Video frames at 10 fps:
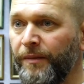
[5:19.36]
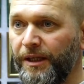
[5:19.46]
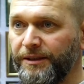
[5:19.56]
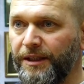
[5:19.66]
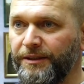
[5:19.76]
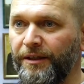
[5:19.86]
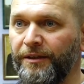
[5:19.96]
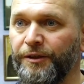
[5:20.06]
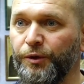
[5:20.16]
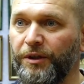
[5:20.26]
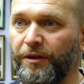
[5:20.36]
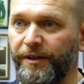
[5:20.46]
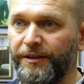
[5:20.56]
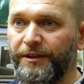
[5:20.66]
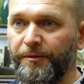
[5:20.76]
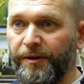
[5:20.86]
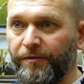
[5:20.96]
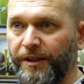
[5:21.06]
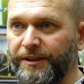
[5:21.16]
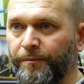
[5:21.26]
я сказал, что давайте это
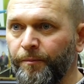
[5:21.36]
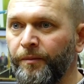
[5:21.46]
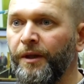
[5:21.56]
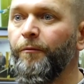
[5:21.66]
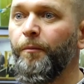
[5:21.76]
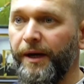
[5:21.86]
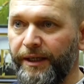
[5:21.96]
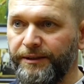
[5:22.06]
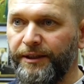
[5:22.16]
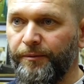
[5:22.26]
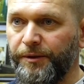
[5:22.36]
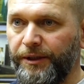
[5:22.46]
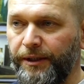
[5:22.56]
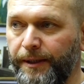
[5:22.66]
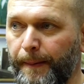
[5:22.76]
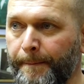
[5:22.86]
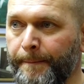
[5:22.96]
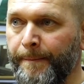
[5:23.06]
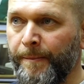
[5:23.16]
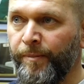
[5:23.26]
превратим в полезное общение.
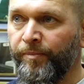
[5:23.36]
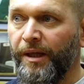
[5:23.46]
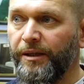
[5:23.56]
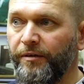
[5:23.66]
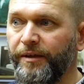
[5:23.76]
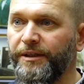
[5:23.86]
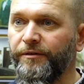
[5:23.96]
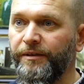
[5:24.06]
Угу. Давайте